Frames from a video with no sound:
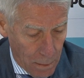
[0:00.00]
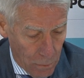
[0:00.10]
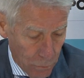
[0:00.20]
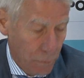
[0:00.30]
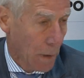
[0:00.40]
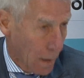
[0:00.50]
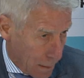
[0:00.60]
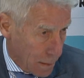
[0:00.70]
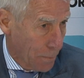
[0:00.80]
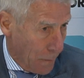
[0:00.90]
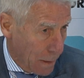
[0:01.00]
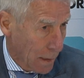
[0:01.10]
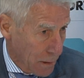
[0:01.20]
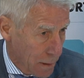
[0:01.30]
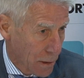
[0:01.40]
Ну вот, а соперник
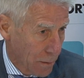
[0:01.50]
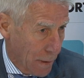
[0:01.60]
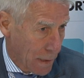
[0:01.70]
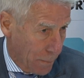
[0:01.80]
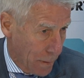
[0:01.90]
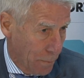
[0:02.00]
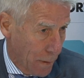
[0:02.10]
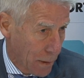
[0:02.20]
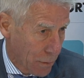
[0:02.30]
начал зажиматься, понимая,